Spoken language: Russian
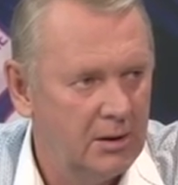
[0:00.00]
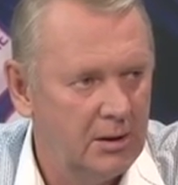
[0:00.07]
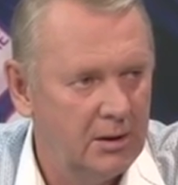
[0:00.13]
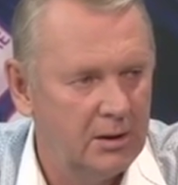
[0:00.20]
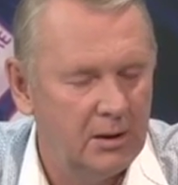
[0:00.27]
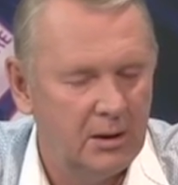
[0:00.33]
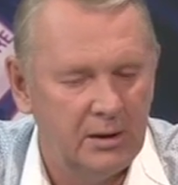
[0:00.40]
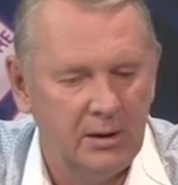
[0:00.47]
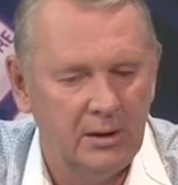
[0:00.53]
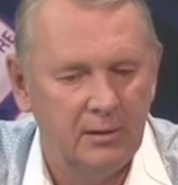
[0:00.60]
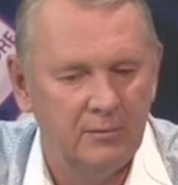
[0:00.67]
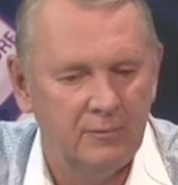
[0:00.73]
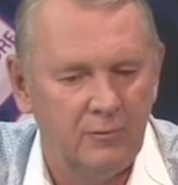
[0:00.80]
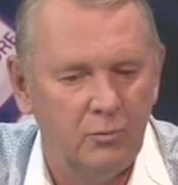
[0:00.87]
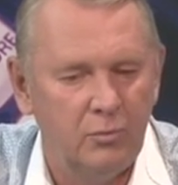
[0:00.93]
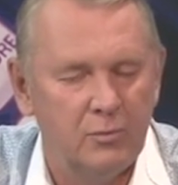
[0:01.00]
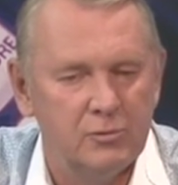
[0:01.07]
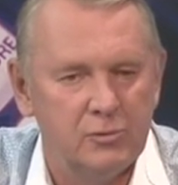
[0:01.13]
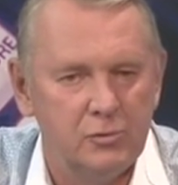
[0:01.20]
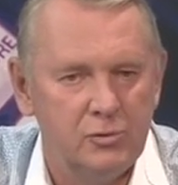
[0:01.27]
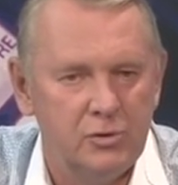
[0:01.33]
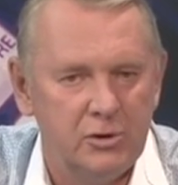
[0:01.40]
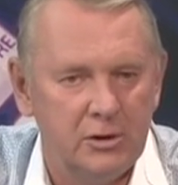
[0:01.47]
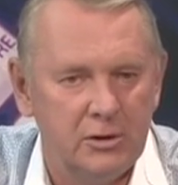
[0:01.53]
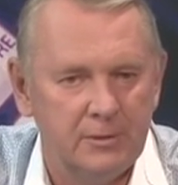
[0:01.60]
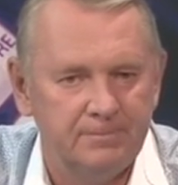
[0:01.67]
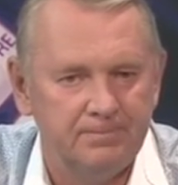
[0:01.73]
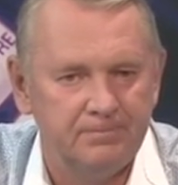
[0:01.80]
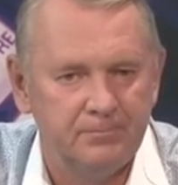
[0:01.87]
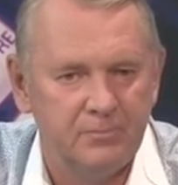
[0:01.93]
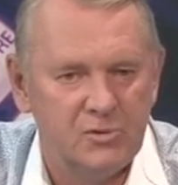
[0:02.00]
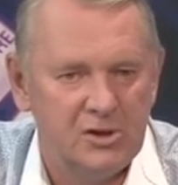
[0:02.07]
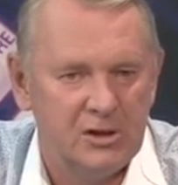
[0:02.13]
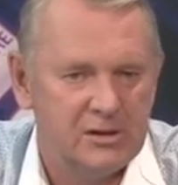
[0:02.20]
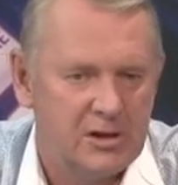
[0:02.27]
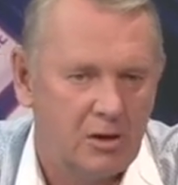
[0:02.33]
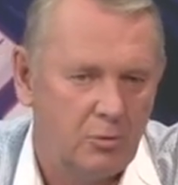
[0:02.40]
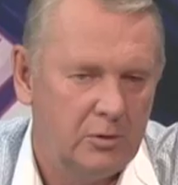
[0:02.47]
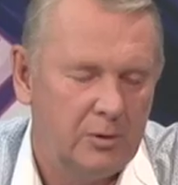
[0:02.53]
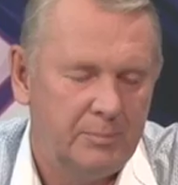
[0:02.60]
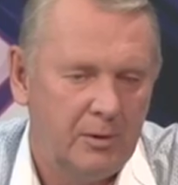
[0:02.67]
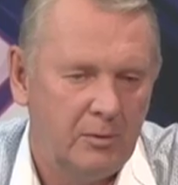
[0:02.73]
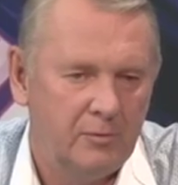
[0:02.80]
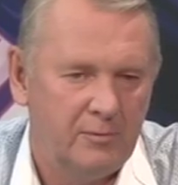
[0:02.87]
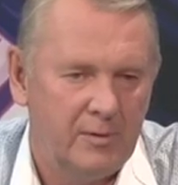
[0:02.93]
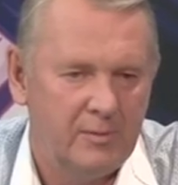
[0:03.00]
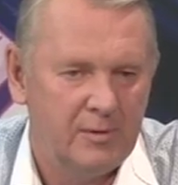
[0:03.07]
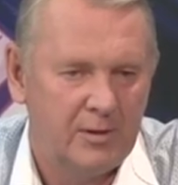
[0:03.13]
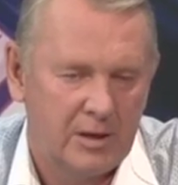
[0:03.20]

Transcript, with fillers: и они в любом случае через какой-то период времени,